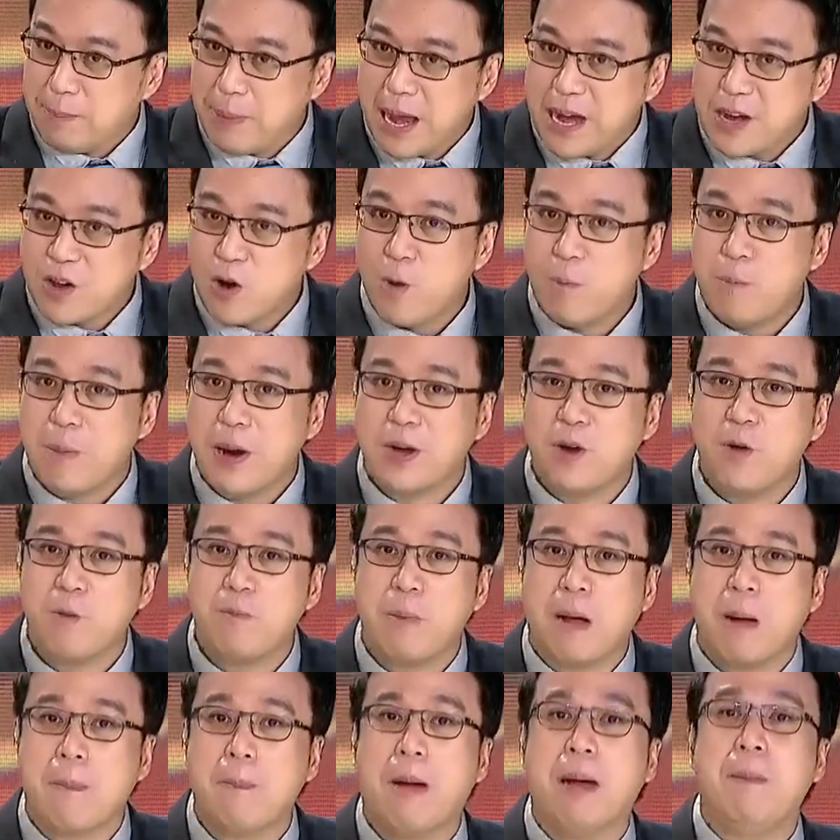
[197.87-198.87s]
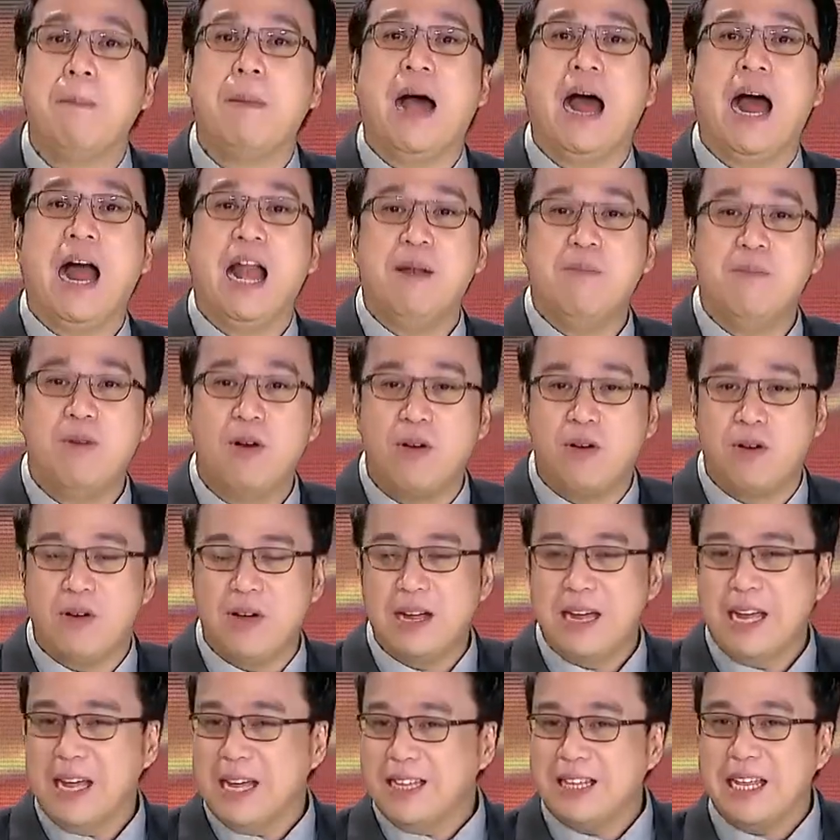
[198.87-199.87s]
Mm. Pero pag yung
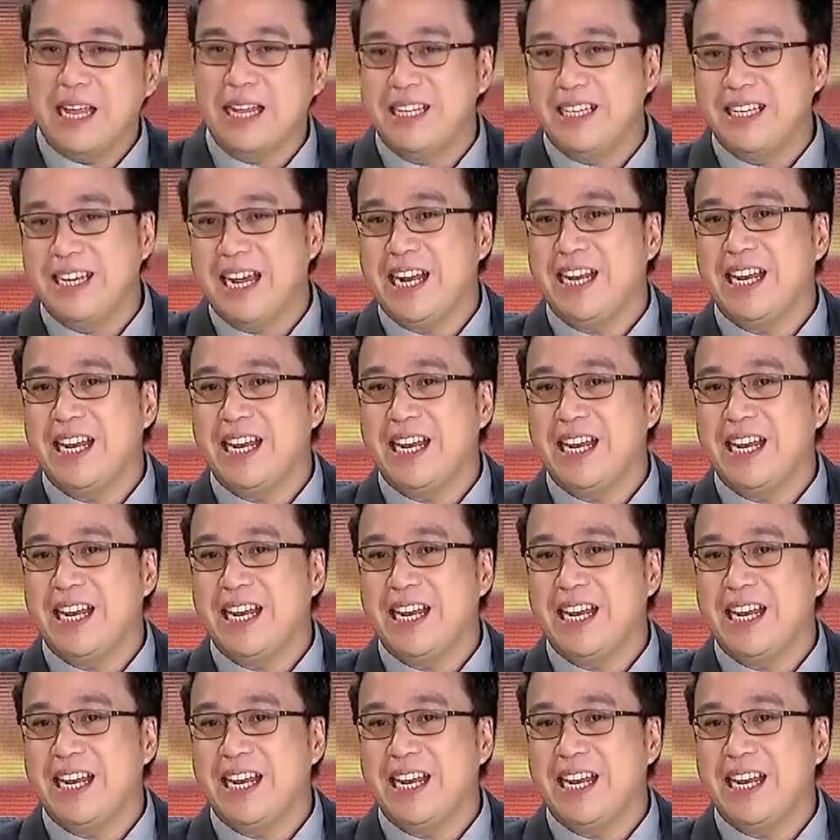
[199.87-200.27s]
pagmamahal mo,